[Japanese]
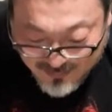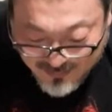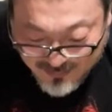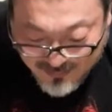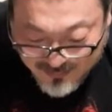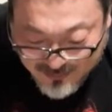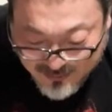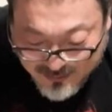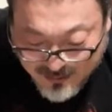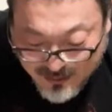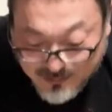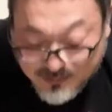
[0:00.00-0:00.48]

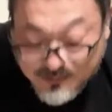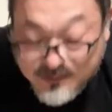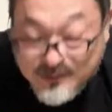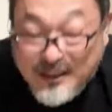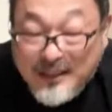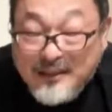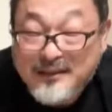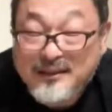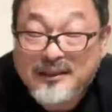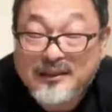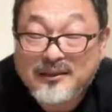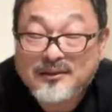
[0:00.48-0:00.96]
主役に
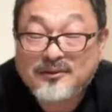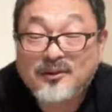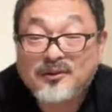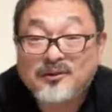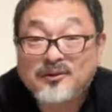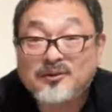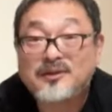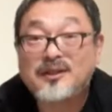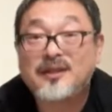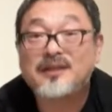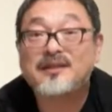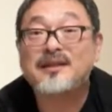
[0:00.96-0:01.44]
なっていくとい
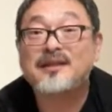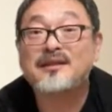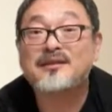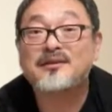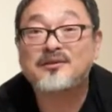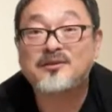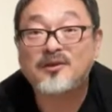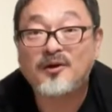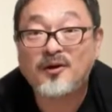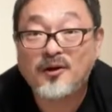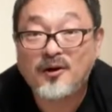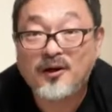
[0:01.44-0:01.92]
う点で言う
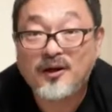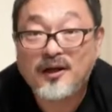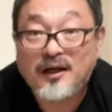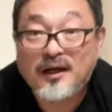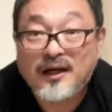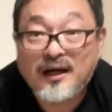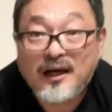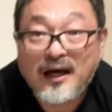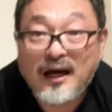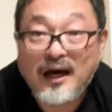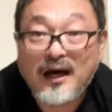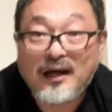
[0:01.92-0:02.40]
と
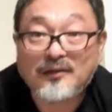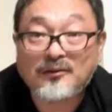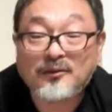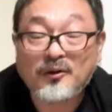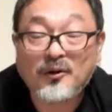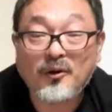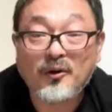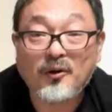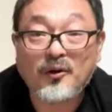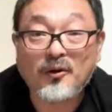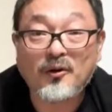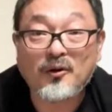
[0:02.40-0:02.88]
あのー、
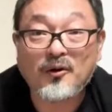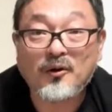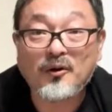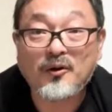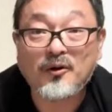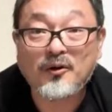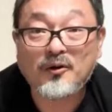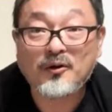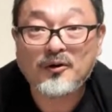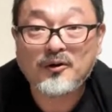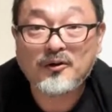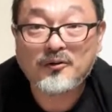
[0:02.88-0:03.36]

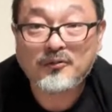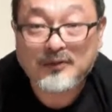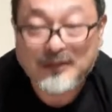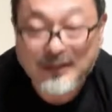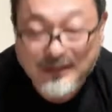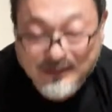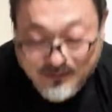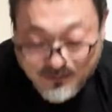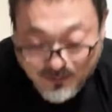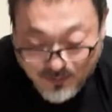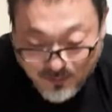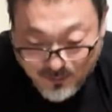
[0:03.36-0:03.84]

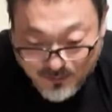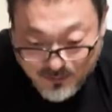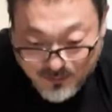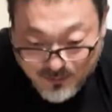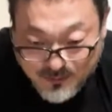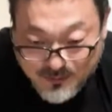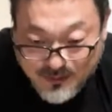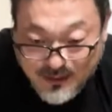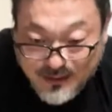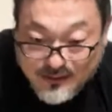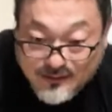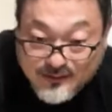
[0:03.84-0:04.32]
私の本当
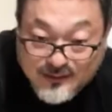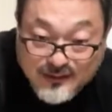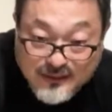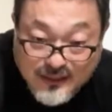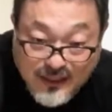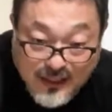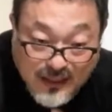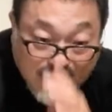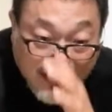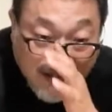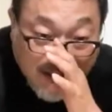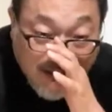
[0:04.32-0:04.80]
に大好き
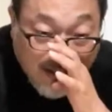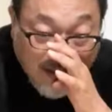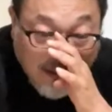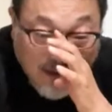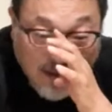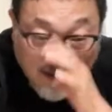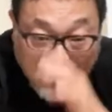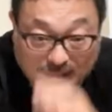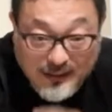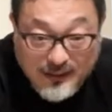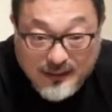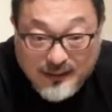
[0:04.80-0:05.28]
な、
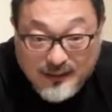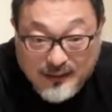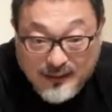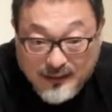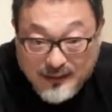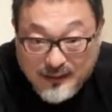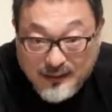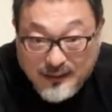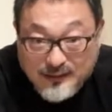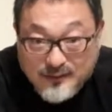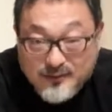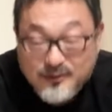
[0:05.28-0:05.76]

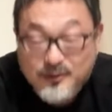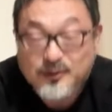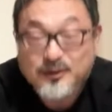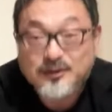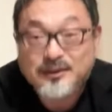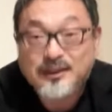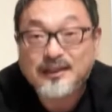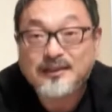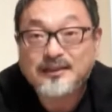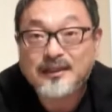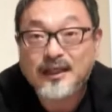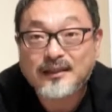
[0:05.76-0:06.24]
えー、狂い
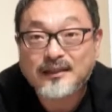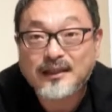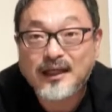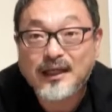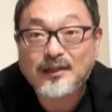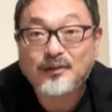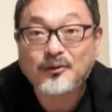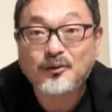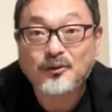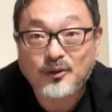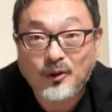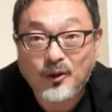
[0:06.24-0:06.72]
崎
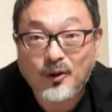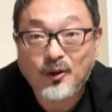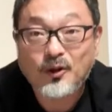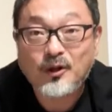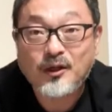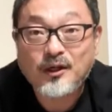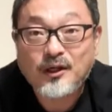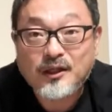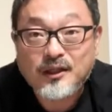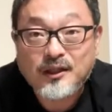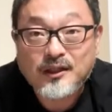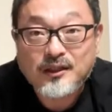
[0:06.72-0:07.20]
サンダーロード
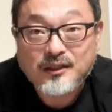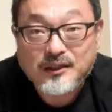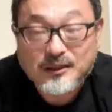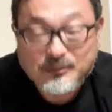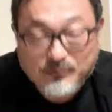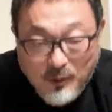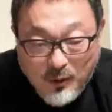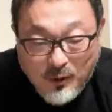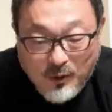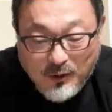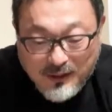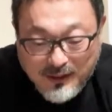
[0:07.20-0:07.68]
に
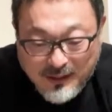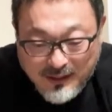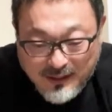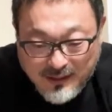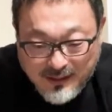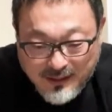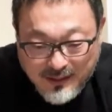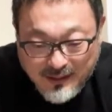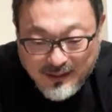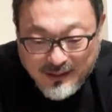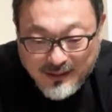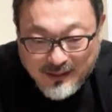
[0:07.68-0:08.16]
も、
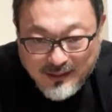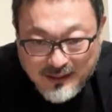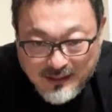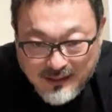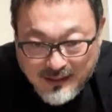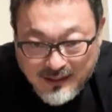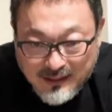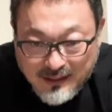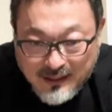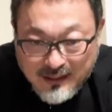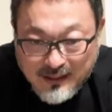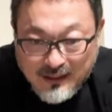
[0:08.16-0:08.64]

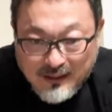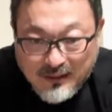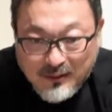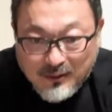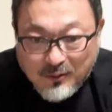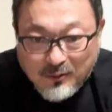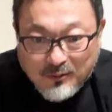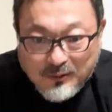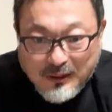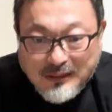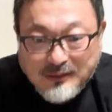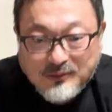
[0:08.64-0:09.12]

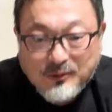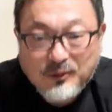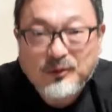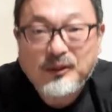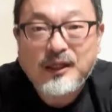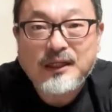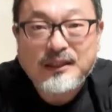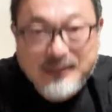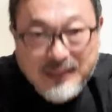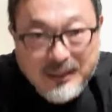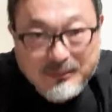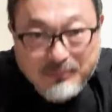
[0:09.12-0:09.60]
えー、同じこと
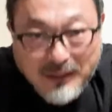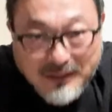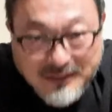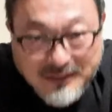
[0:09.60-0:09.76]
が言えま